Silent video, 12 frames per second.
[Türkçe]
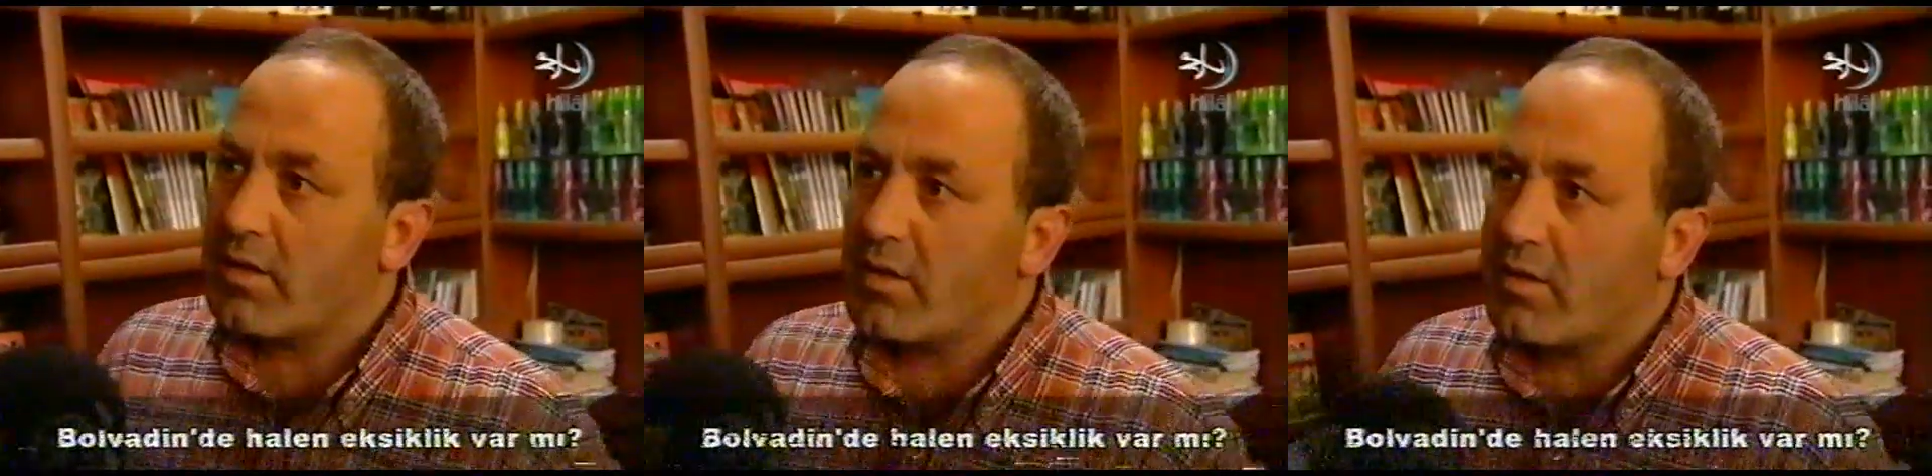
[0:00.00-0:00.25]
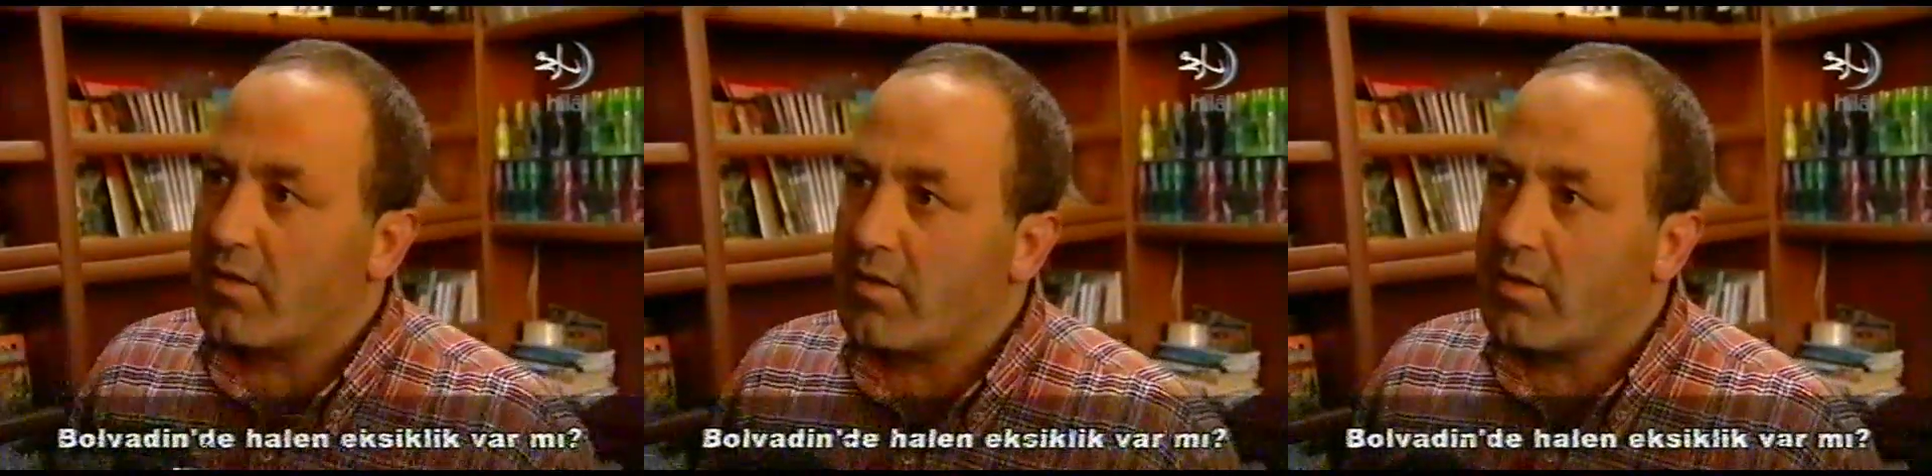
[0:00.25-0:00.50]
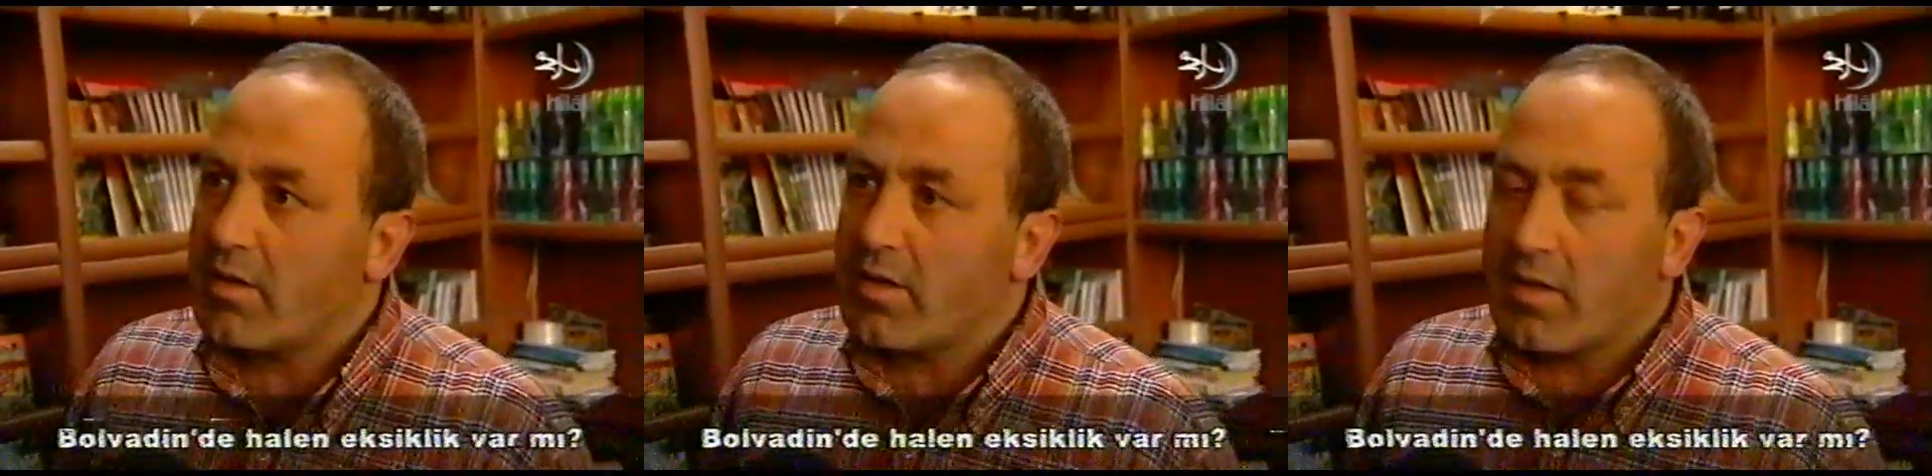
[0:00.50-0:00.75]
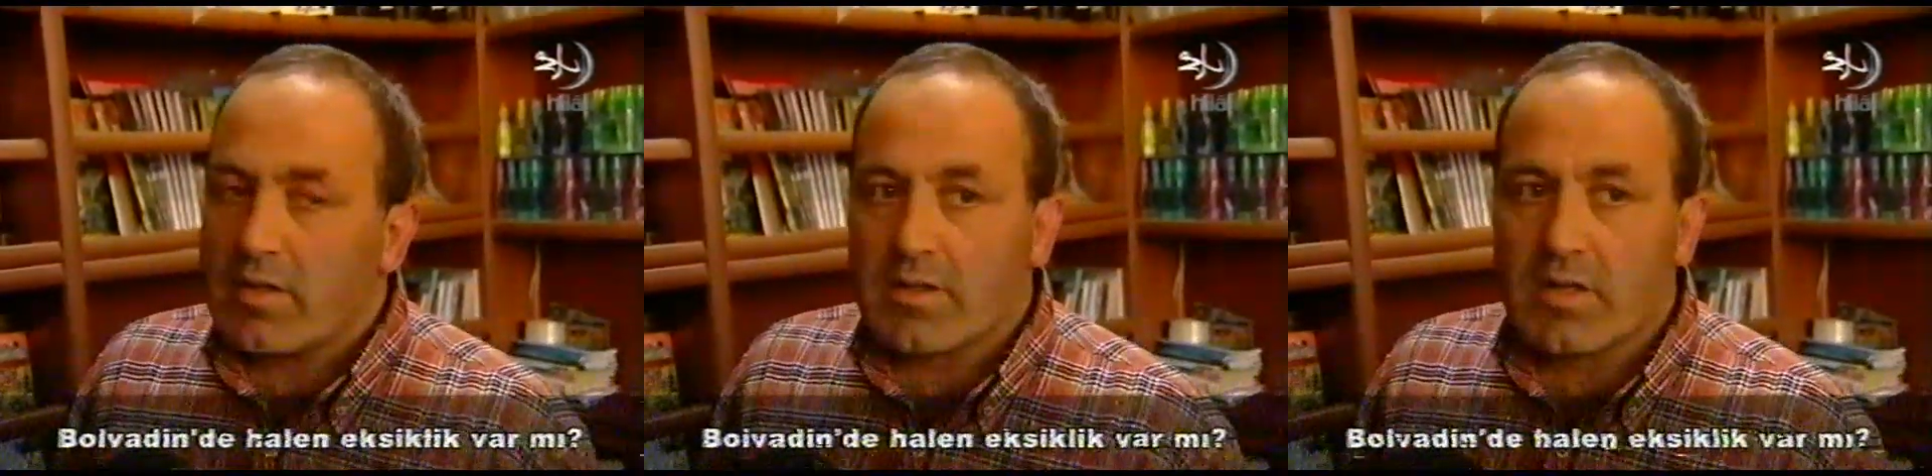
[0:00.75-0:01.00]
var mı?
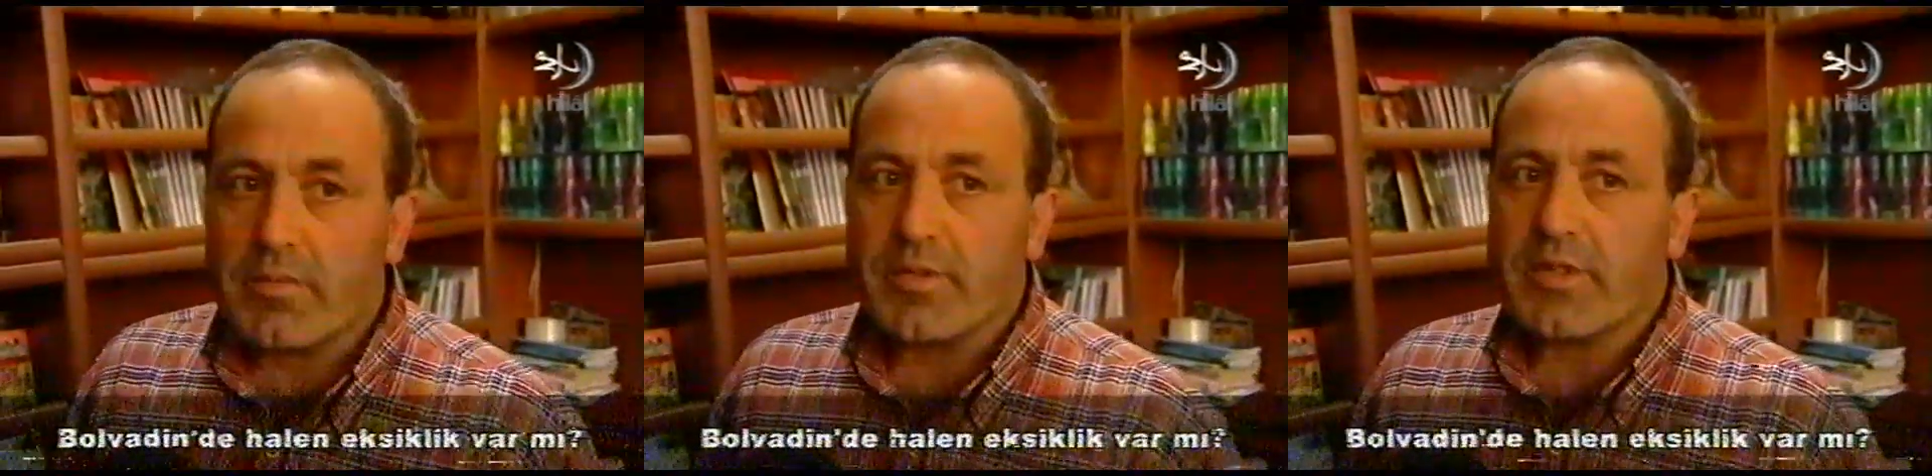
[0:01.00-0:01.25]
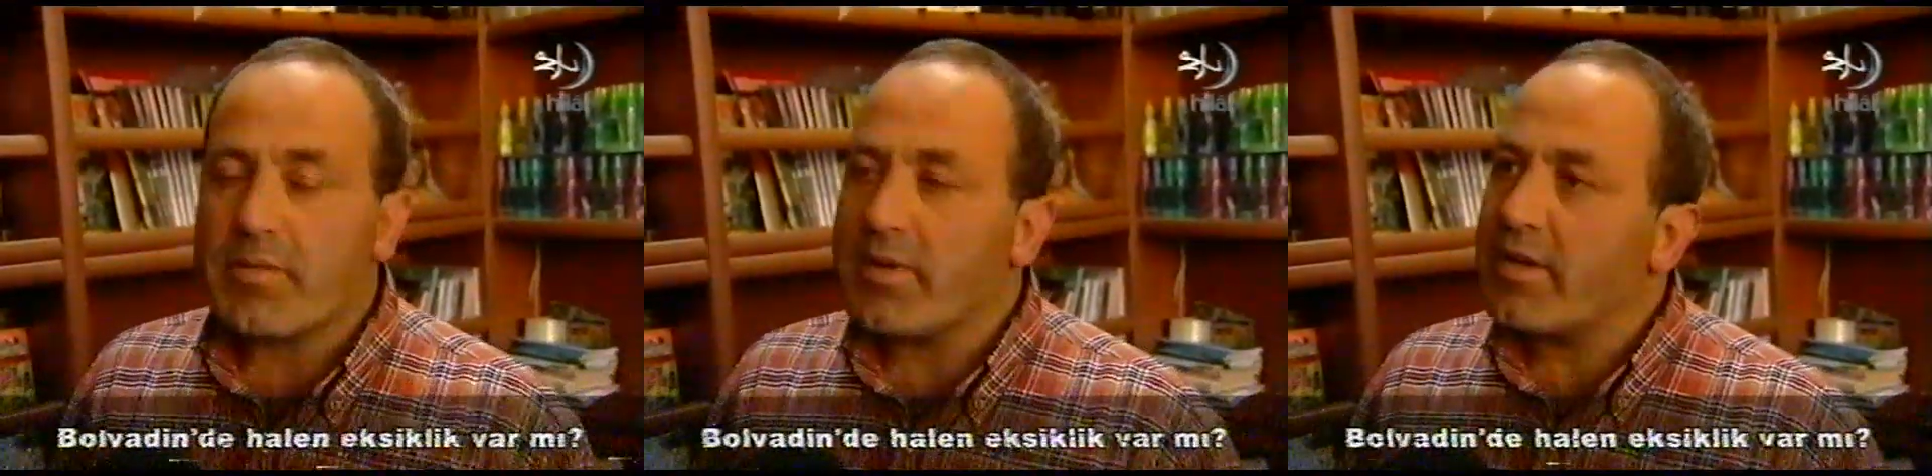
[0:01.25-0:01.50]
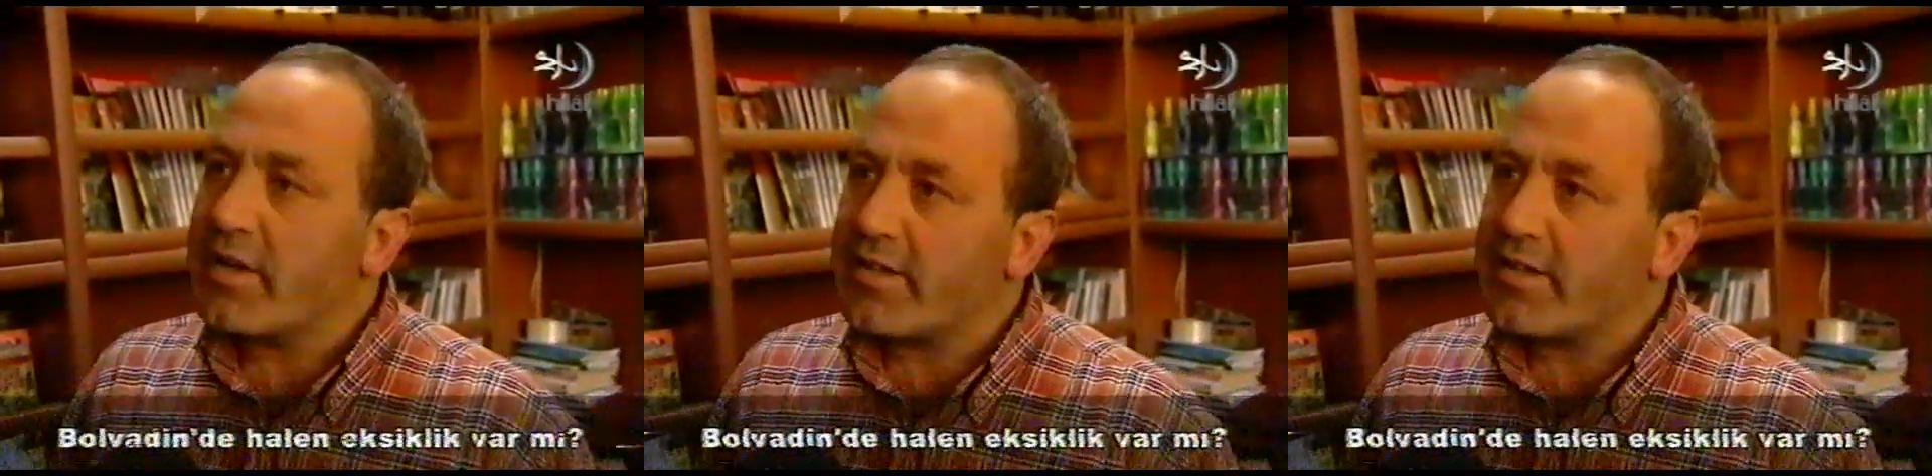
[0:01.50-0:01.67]
Tabii zamanla